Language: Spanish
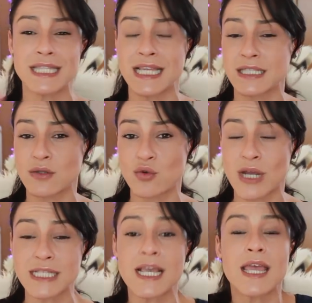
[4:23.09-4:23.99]

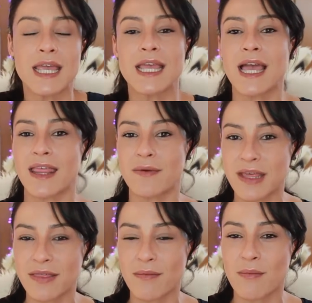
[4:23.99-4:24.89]
texturas y cada
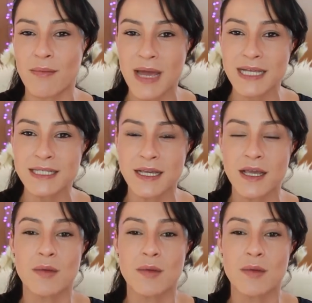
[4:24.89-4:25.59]
vez más